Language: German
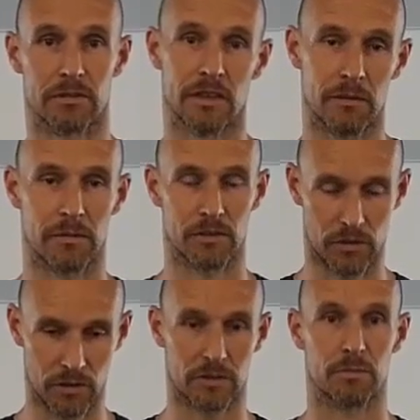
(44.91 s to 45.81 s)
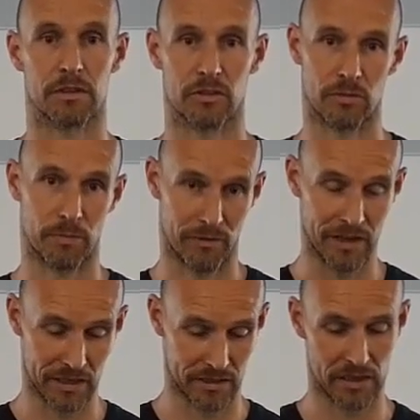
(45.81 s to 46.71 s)
Nämlich, heute bin ich
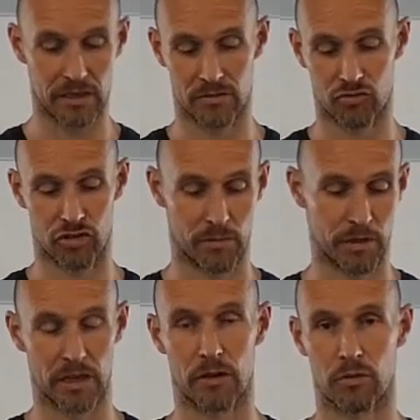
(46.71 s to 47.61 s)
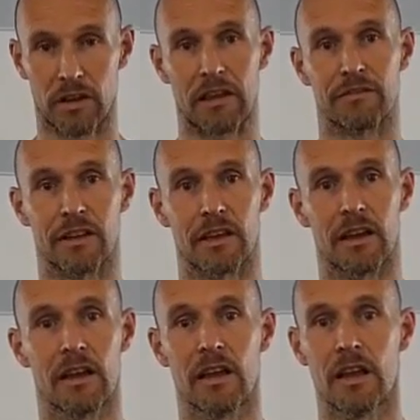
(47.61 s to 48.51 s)
beweglicher, stabiler und kräftiger,